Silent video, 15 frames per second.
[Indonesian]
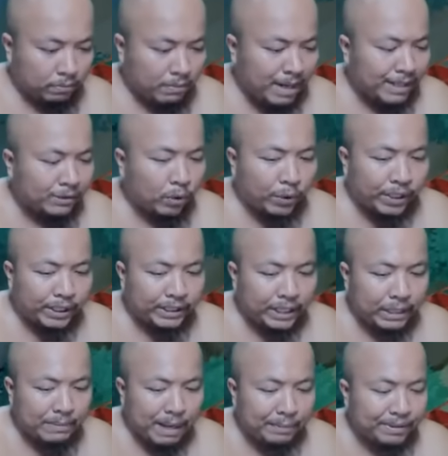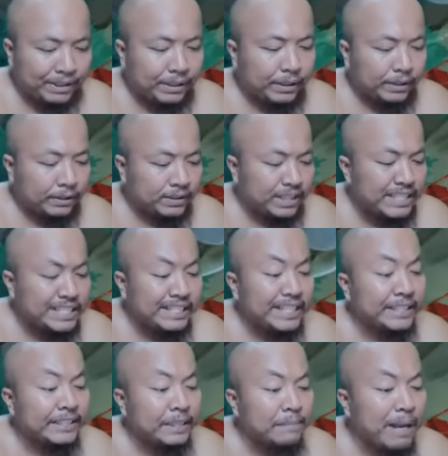Mana kok iritel babi? Sini
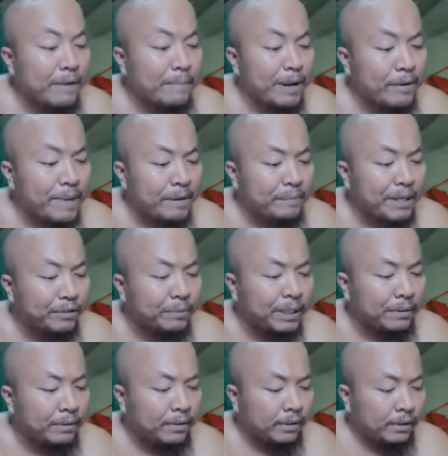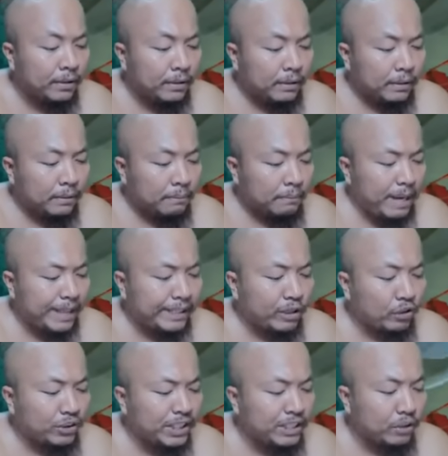sini sini. Ma ma ma ma ma. Main
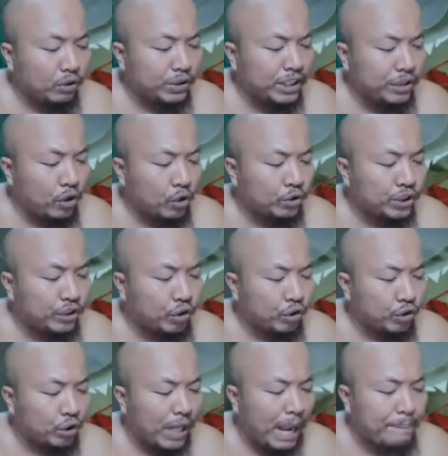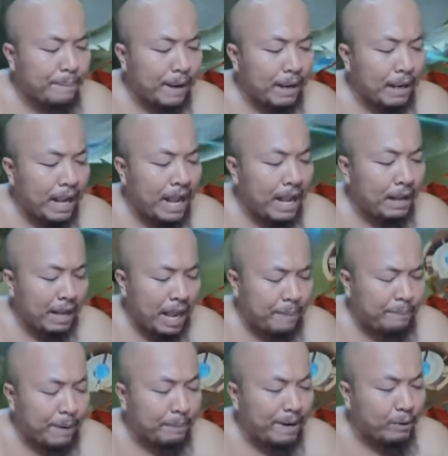kau sini kau sini kau untuk apa? Ah,
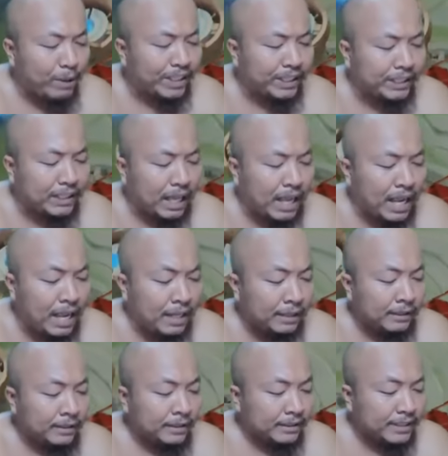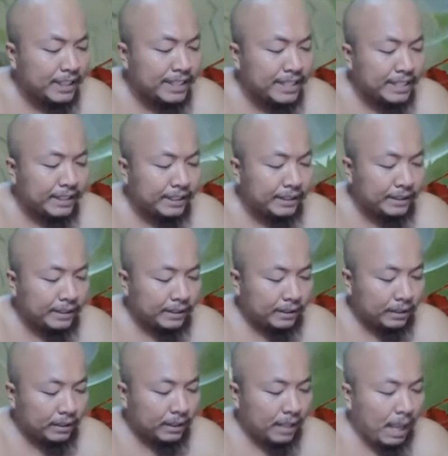apa bayuan kita ah? Sini.
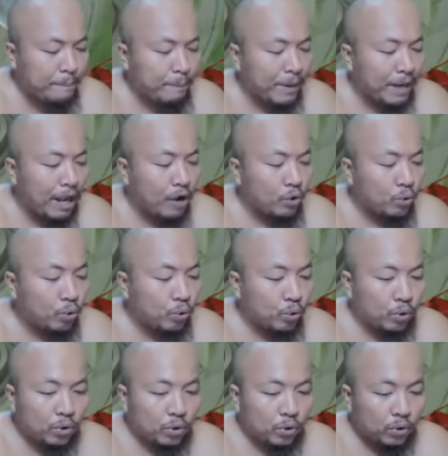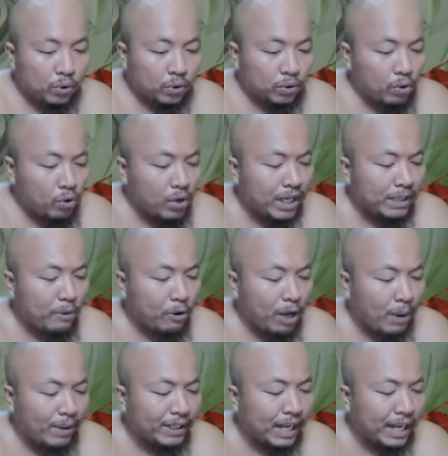Apa kau? Kau nggak ada bawa
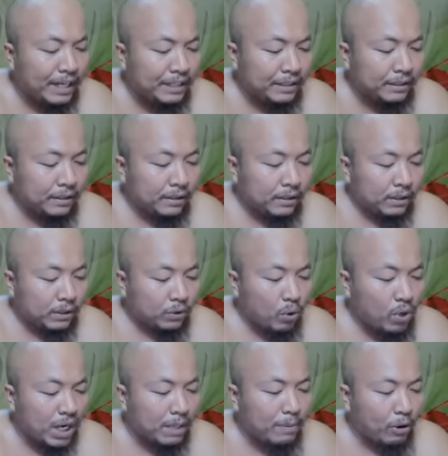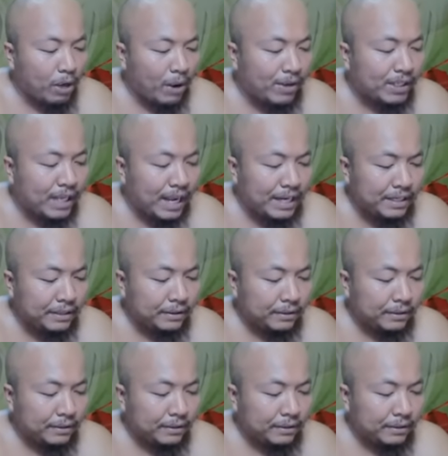kawan kan? Kau nggak ada bawa kawan kan?